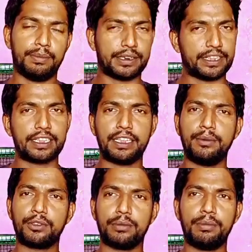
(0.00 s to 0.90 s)
बरसात
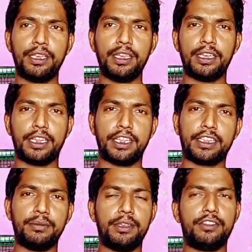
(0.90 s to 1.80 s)
के मौसम में
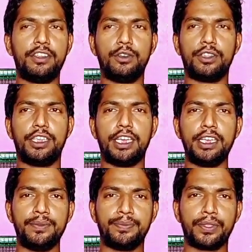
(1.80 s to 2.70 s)
अधिकतम ये चीज़ होती
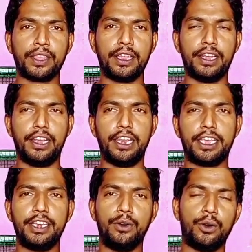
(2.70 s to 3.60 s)
है
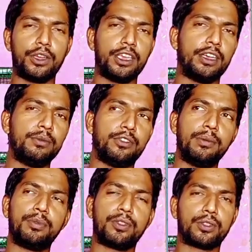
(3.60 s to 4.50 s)
लेकिन होगी कब
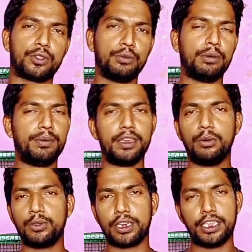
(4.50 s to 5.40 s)
जब तुम अपने
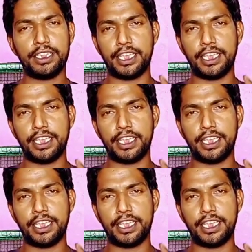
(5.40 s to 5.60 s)
कबूतर की